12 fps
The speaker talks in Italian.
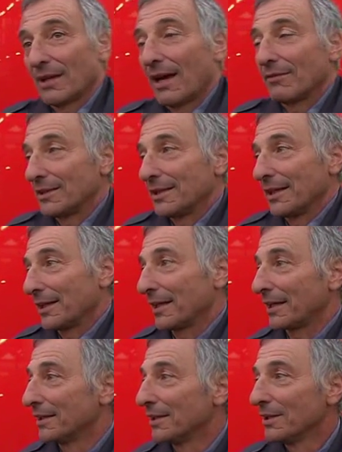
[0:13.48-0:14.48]
a
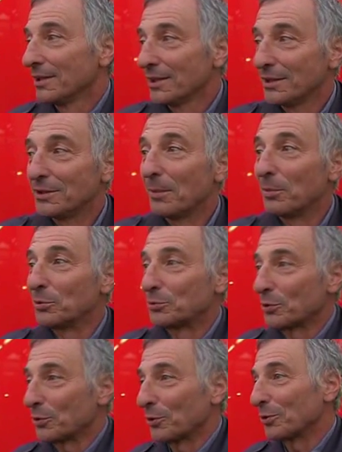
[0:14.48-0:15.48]
vedere il
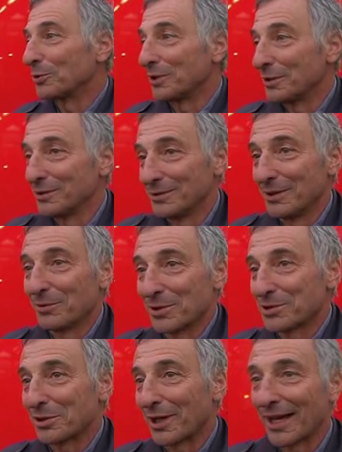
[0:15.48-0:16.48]
debutto di, di
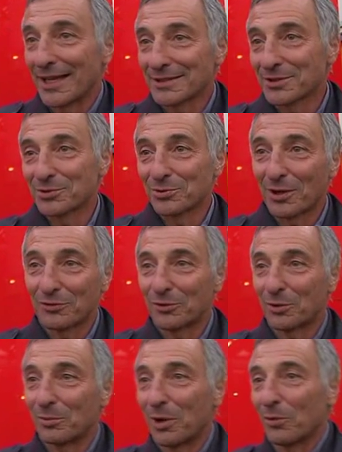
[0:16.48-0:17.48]
questo ragazzo su una
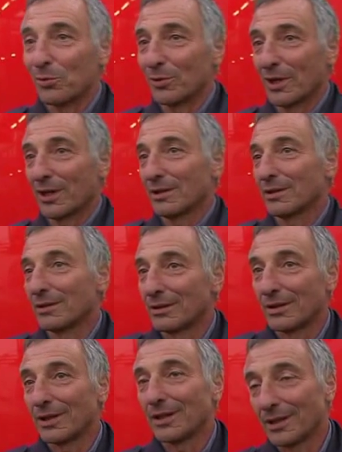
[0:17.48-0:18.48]
Formula
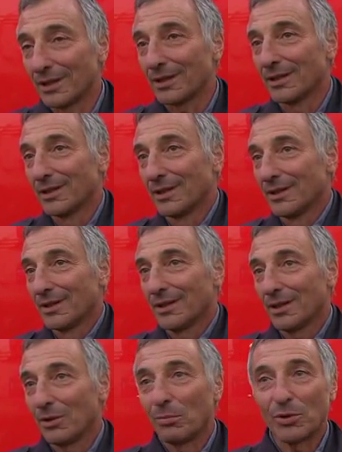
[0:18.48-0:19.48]
1 e
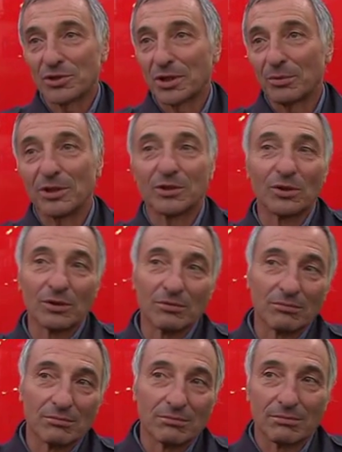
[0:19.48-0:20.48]
l'ho un po' seguito
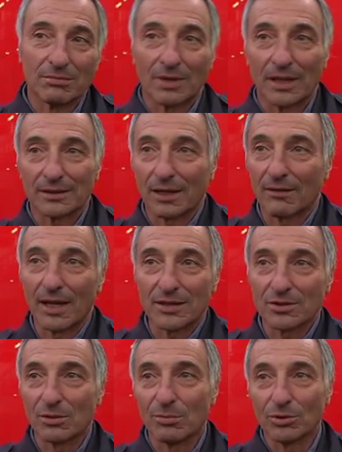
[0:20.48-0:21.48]

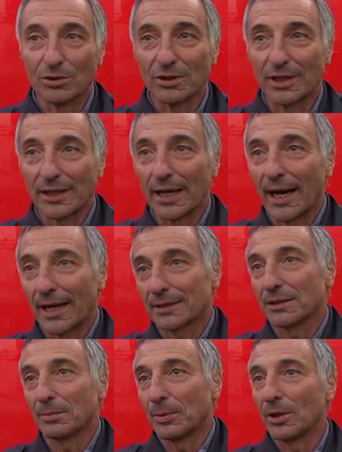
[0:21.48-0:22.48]
attraverso il mondo del
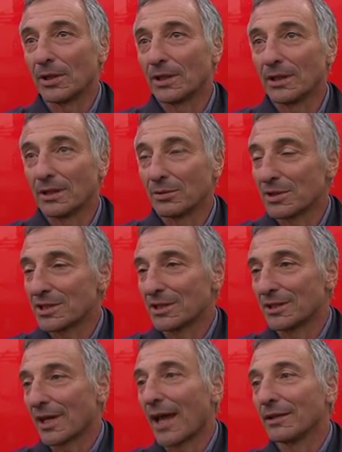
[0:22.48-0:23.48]
kart e poi in questi
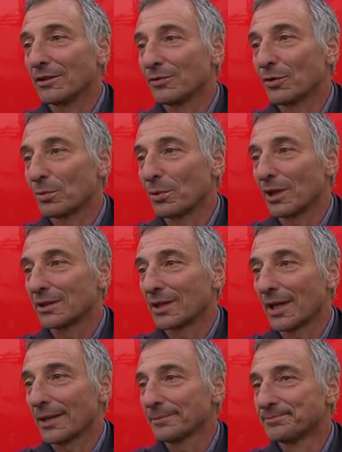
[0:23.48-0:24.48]
tre anni di Formula
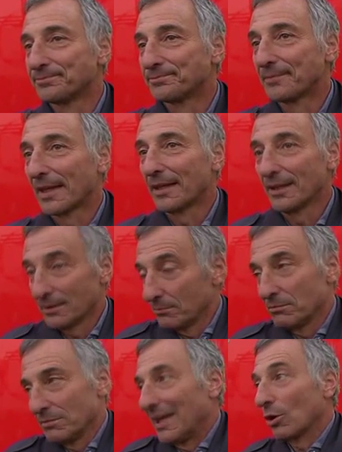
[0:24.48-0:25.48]
3
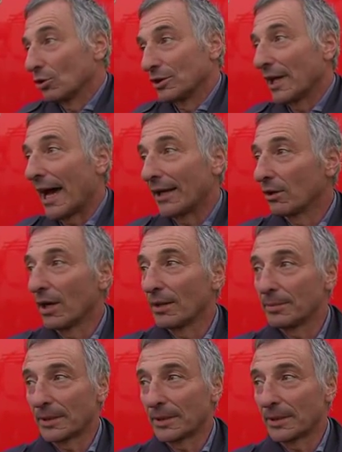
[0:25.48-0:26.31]
da lontano, eh,